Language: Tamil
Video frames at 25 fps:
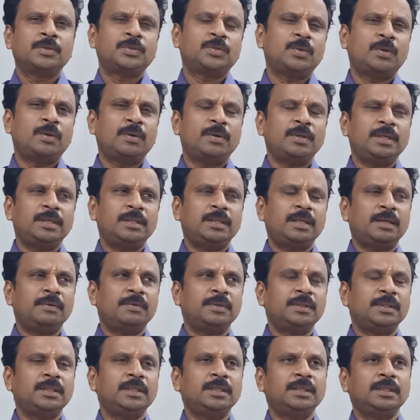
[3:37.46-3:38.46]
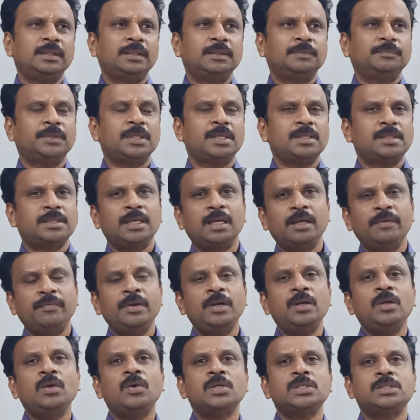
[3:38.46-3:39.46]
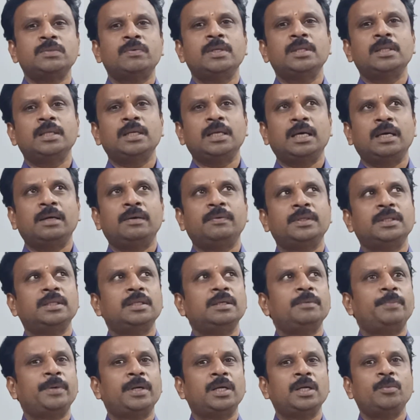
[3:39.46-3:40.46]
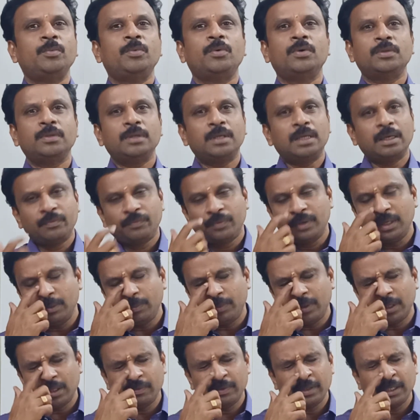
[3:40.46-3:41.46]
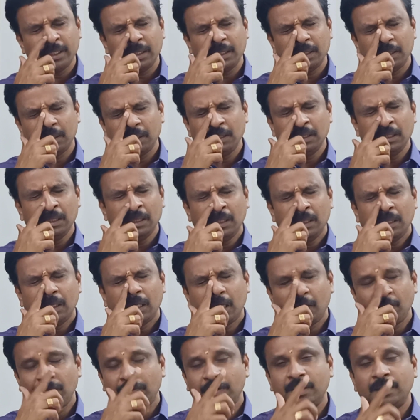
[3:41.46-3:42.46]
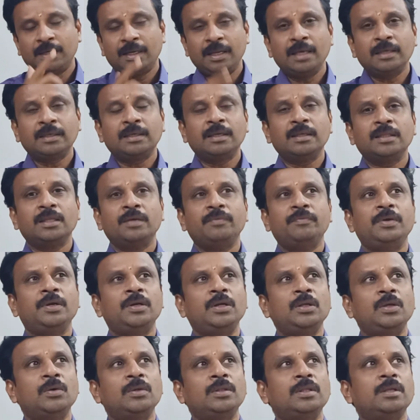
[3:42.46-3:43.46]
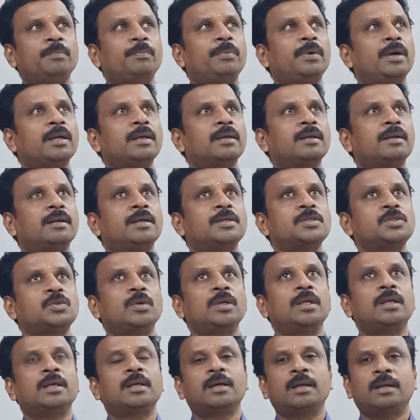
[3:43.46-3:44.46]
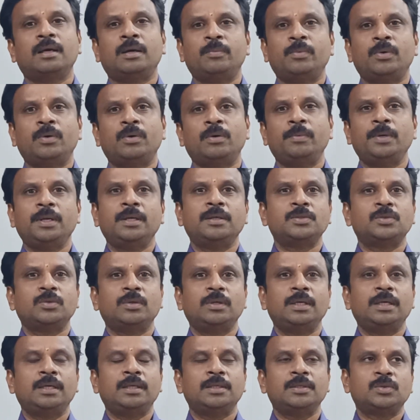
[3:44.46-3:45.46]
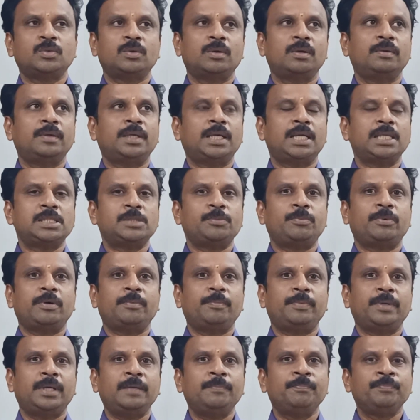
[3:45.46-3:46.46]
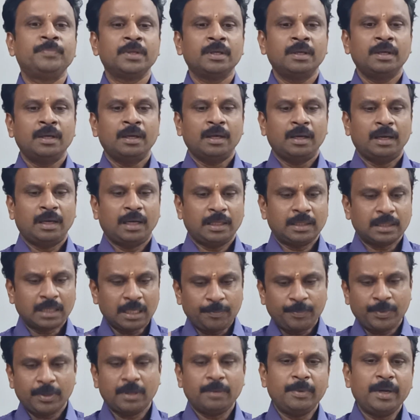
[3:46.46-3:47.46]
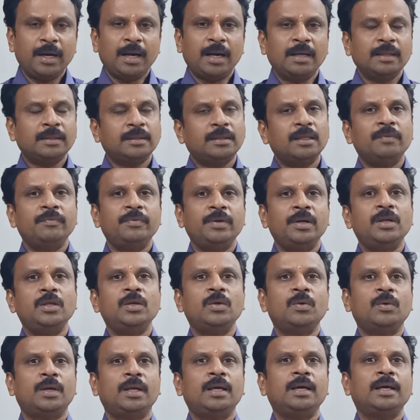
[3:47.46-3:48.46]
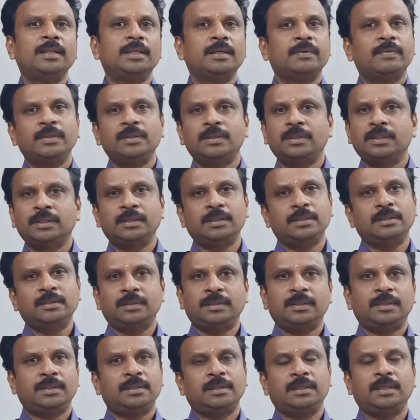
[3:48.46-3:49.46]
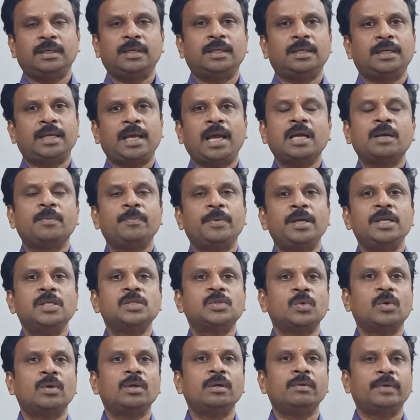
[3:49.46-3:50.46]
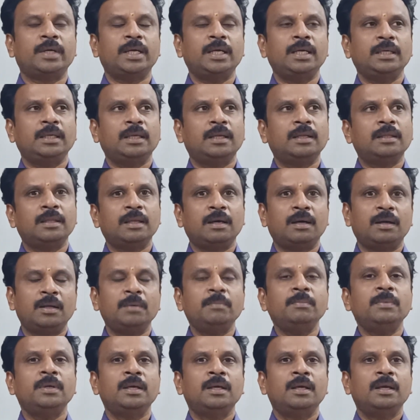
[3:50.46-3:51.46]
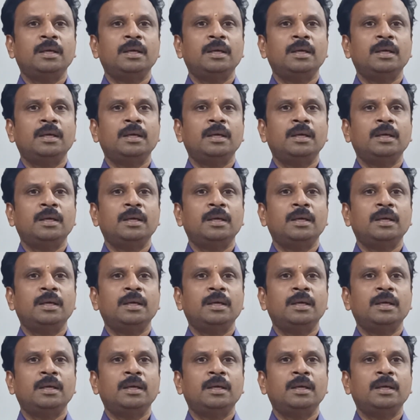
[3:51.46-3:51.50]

ஸோ இதில் வந்து சில வீடியோஸ் வந்து நான் வந்து பண்ணும்போது நான் ஃபீல் பண்ணுவேன் ஆஃப்டர் டேக்கிங் த வீடியோ இந்த பாயிண்ட்லாம் சொல்லியிருக்கலாமோ அப்படின்னு சொல்லிட்டு சொல்ல நினச்சி பார்ப்பேன் அதுக்கப்புறமா அடுத்த வீடியோவில் அதை வந்து டேக் பண்ணி சொல்லுவேன் இருந்தாலும்